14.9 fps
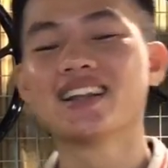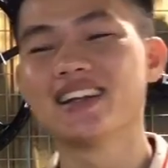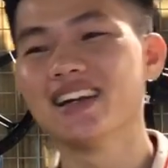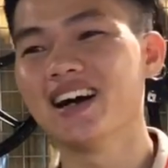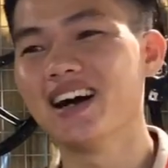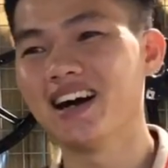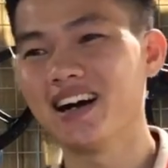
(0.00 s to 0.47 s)

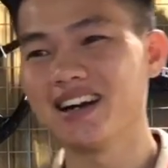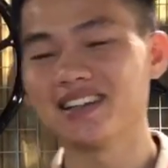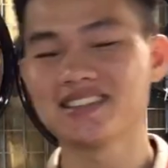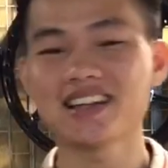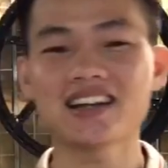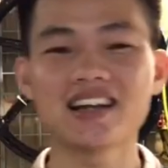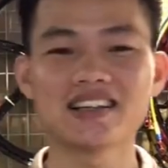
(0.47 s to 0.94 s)
thì
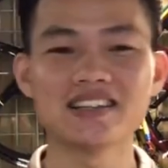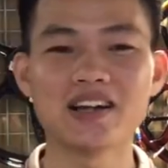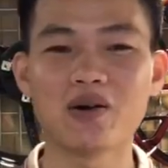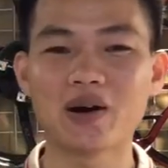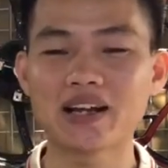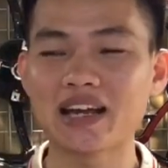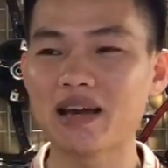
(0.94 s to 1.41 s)
à, rất là
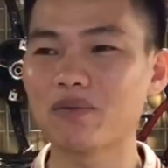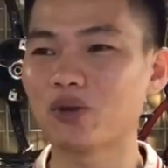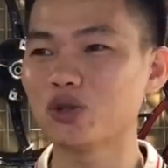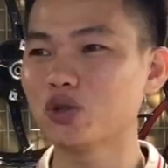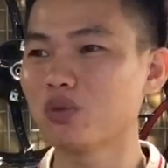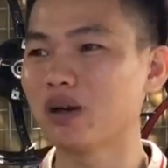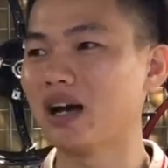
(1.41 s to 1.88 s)
nhiều anh em
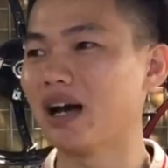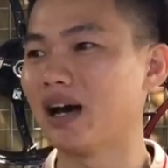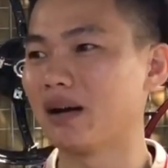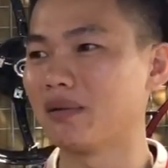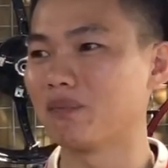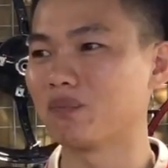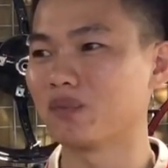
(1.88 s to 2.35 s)
nói chung
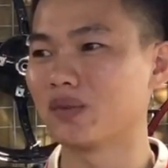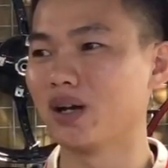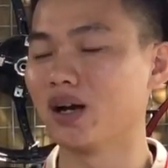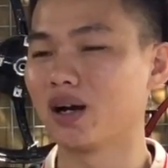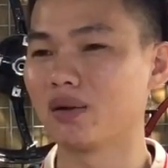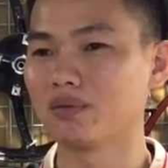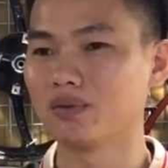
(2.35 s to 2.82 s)
là
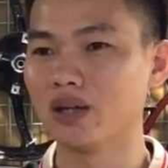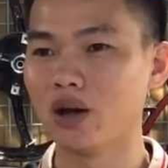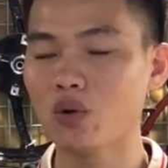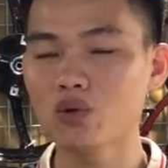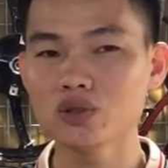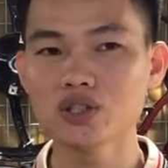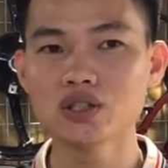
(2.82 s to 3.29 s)
à,
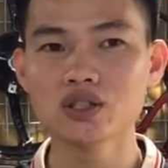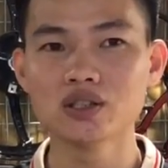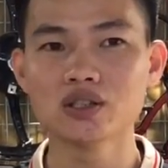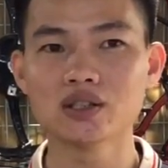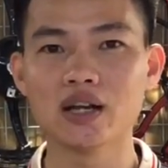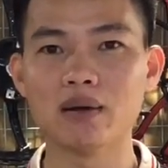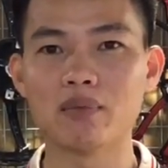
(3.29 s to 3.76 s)
nếu
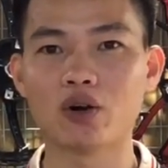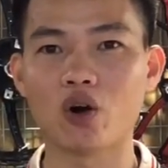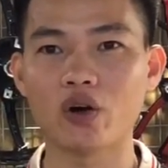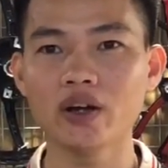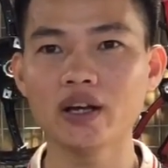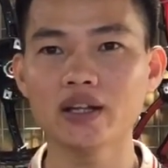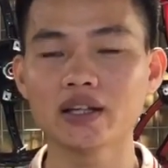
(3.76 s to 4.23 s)
như để mà
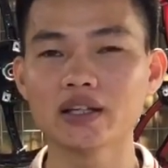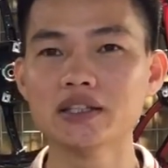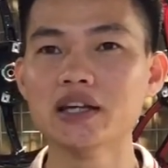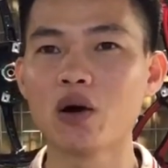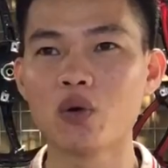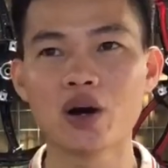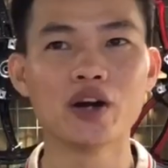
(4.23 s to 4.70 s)
nói ấy, thì
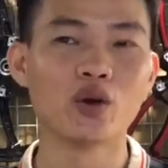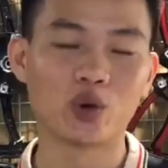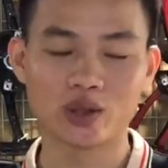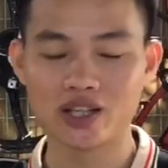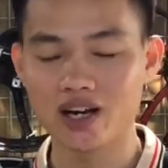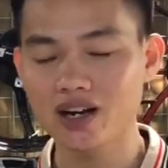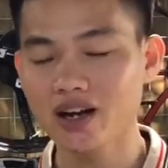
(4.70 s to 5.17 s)
nhiều người
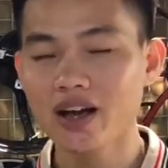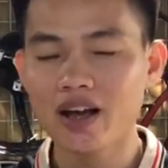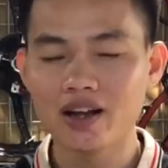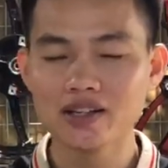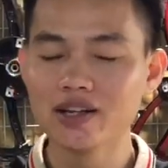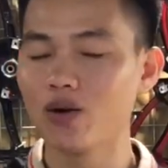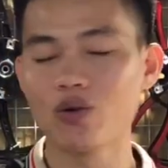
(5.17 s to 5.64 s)
nổi tiếng
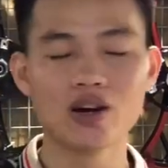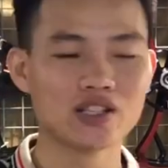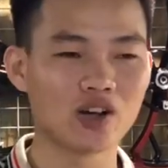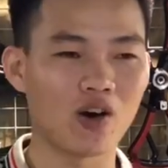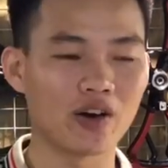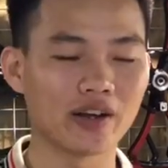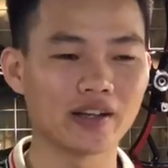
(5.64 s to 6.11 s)
nhiều
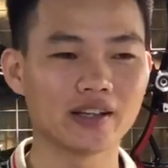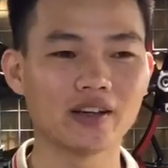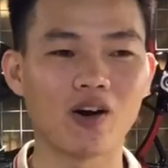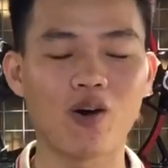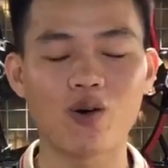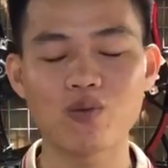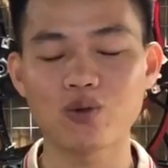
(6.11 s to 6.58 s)
người giỏi
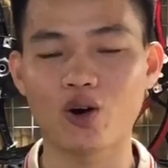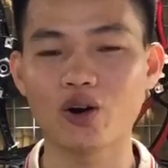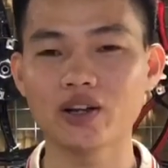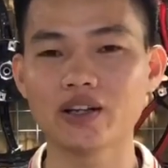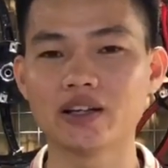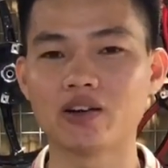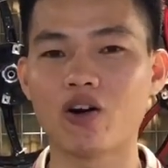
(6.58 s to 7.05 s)
thì họ không
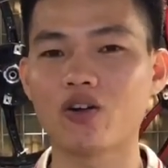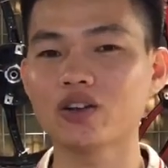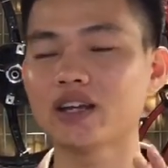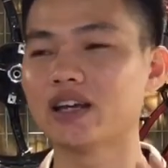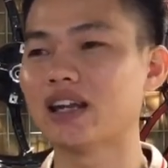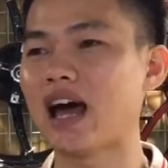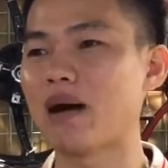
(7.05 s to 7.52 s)
nói thì họ
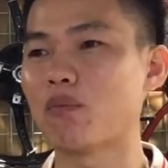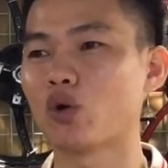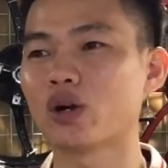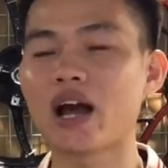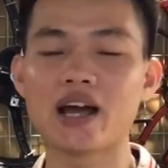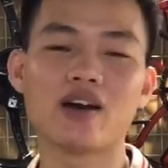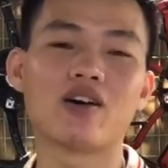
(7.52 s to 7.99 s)
có thể làm
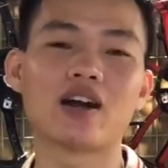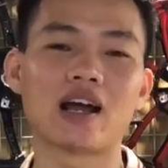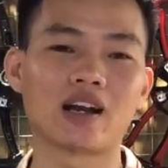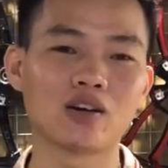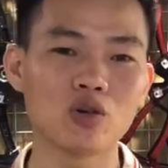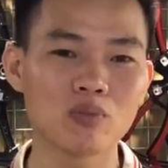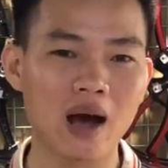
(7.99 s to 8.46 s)
một ngày họ
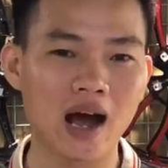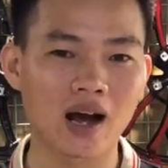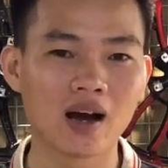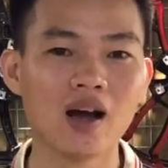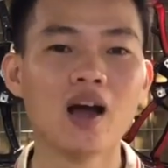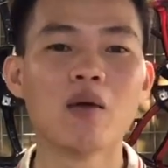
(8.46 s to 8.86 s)
đạt được nút bạc